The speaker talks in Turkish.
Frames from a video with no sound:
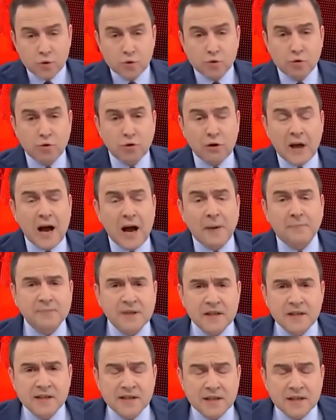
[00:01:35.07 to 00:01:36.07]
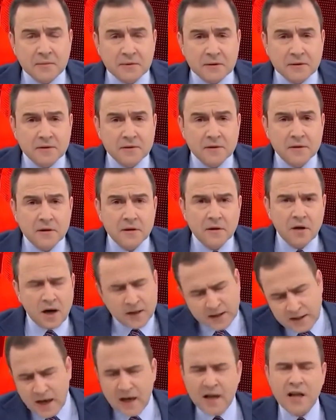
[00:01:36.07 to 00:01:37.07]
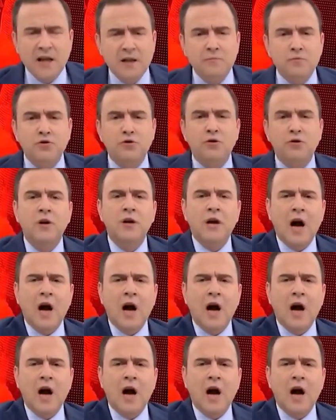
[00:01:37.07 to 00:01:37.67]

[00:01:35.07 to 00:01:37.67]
Suda yaptığınız gibi. Hadi yayalım bunu.